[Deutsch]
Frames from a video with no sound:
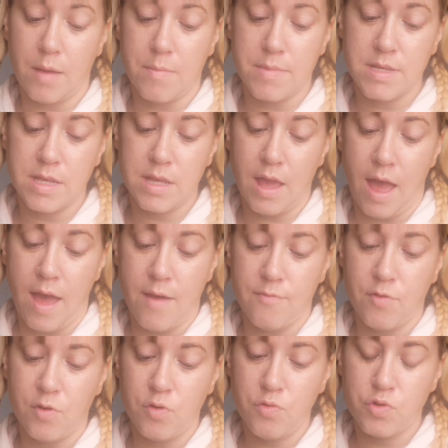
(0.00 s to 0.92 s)
kann man sich
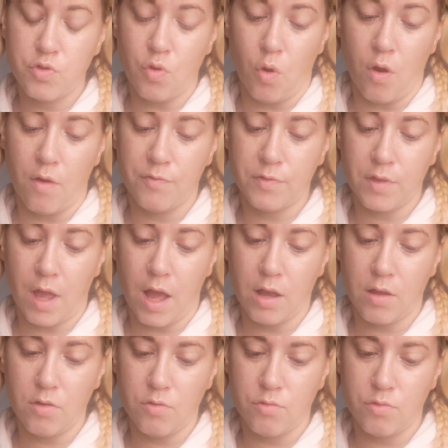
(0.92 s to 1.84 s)
einfach nur so
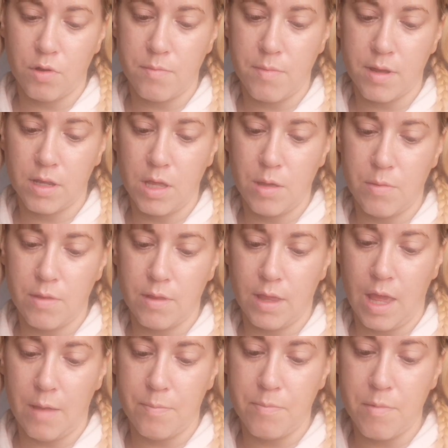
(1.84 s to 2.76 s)
auftragen oder man
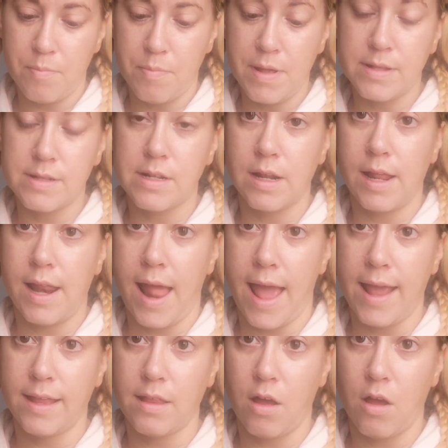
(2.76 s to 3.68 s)
geht mit dem Pinsel
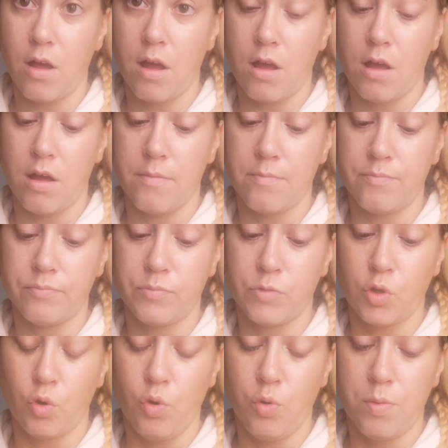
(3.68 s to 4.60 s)
gleich da
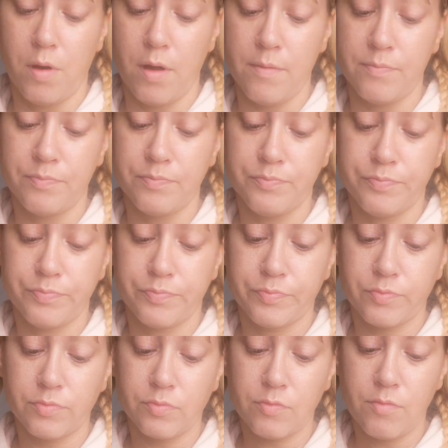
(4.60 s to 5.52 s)
ähm, drüber.
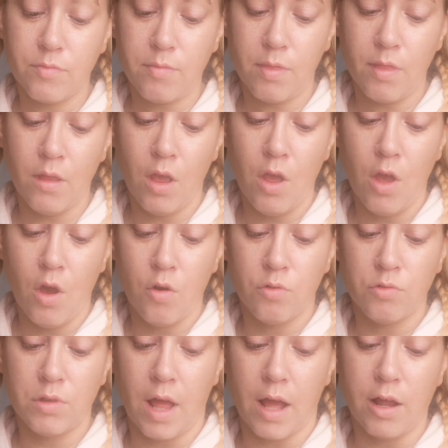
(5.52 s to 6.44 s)

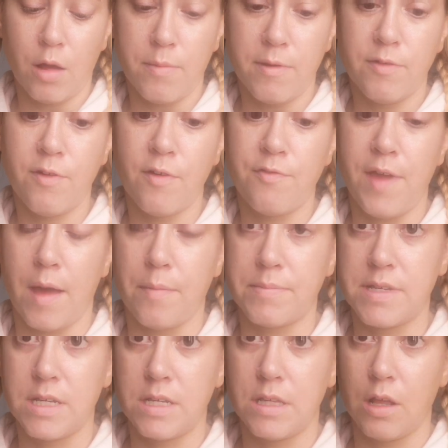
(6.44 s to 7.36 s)
Und dann, glaube ich,
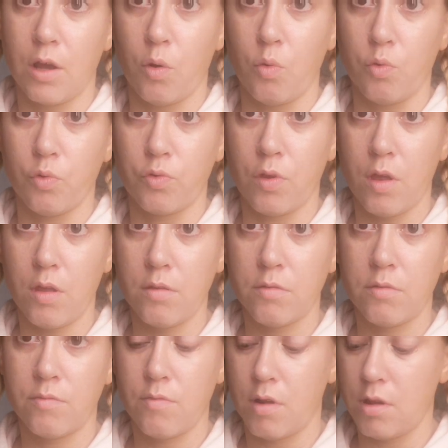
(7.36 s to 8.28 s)
verfärbt sich der rosa
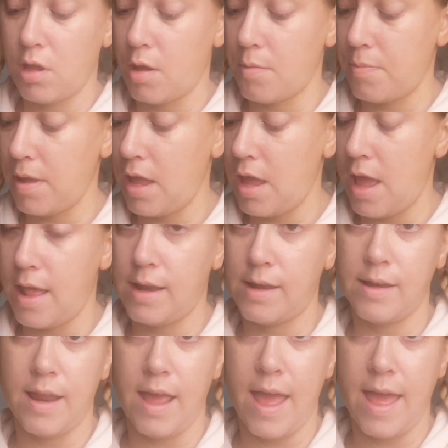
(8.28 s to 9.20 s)
weil ich habe eh
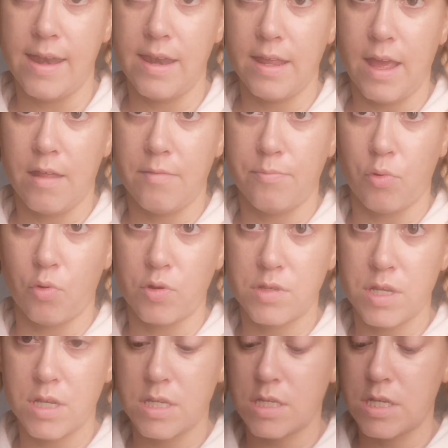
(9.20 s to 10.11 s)
ein, einige
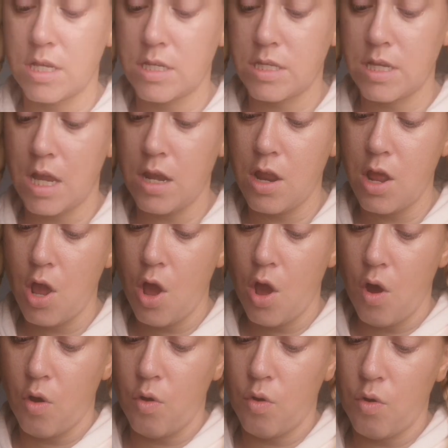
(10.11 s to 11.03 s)
Unboxings gesehen.
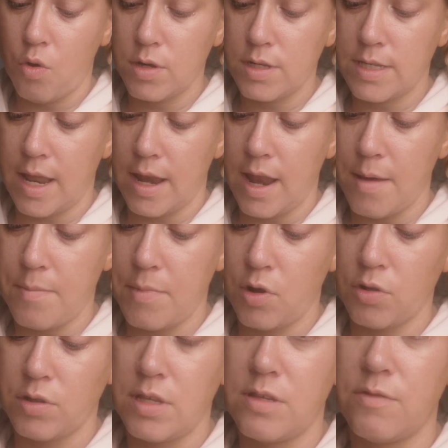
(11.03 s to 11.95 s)
Und dann haben wir
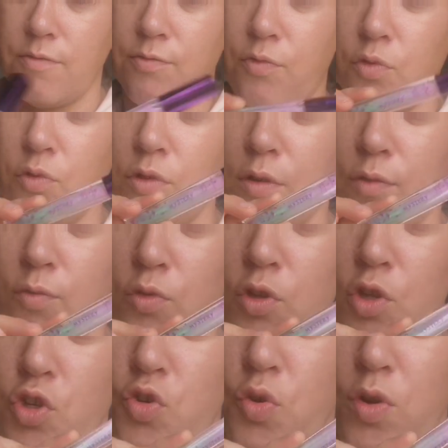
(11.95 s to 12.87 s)
noch diesen wunder
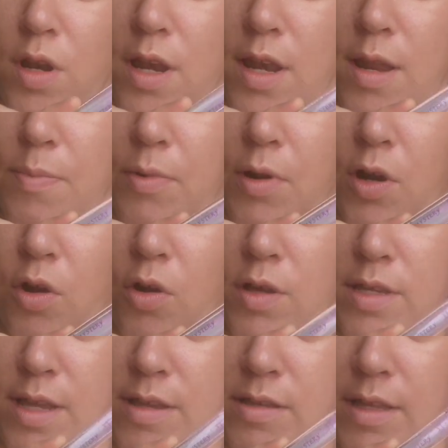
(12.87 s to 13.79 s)
wunderschönen
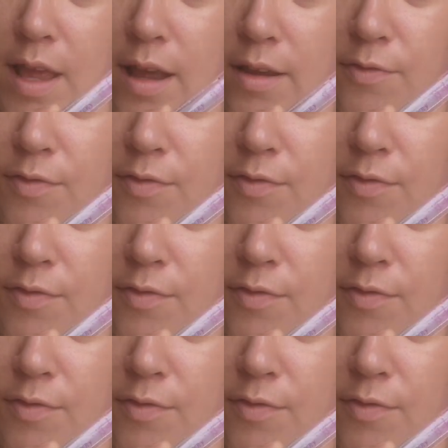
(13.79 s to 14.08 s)
Lipgloss, also der